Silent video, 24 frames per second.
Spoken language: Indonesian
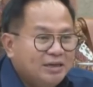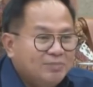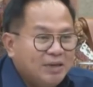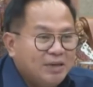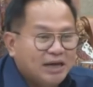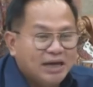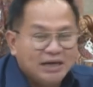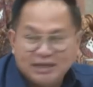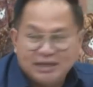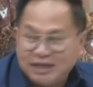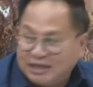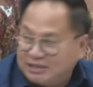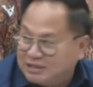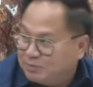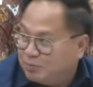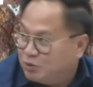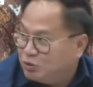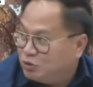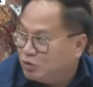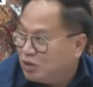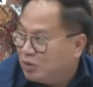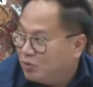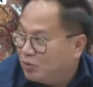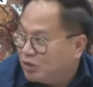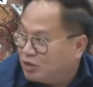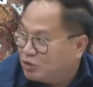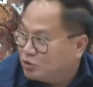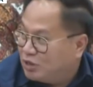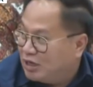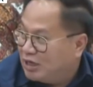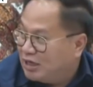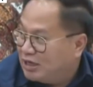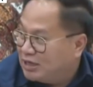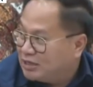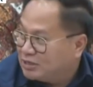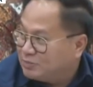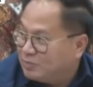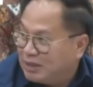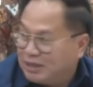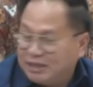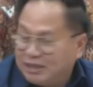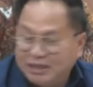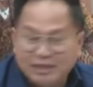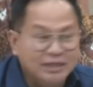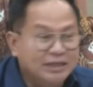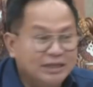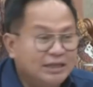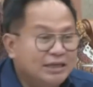Bahkan gaji pun juga mungkin sudah
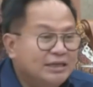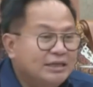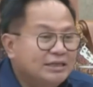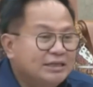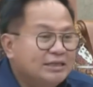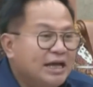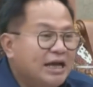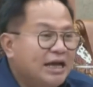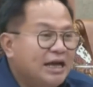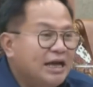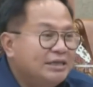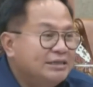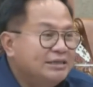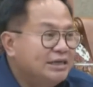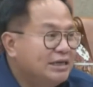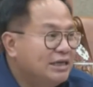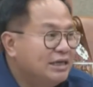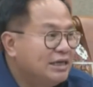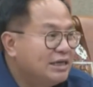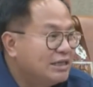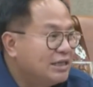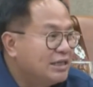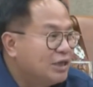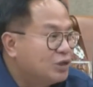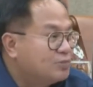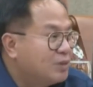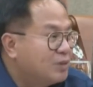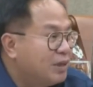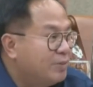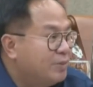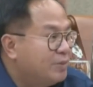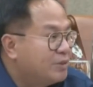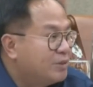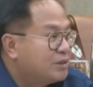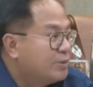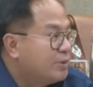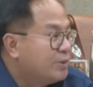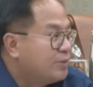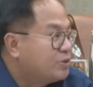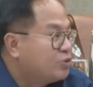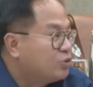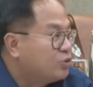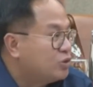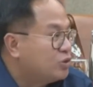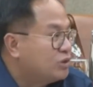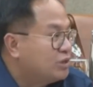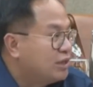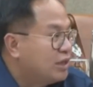sebagian ditahan. Jadi ini kita harus pahami bersama
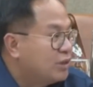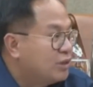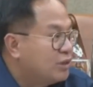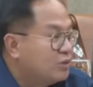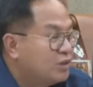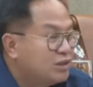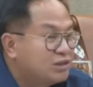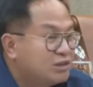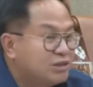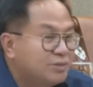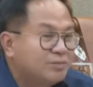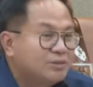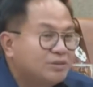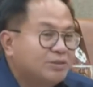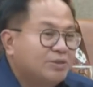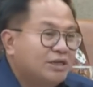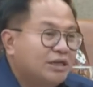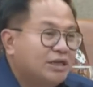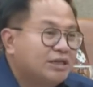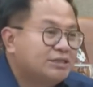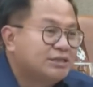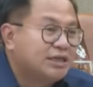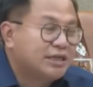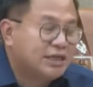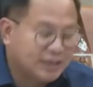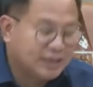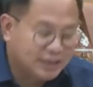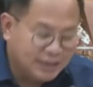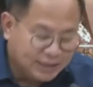maksudnya Garuda sebenarnya secara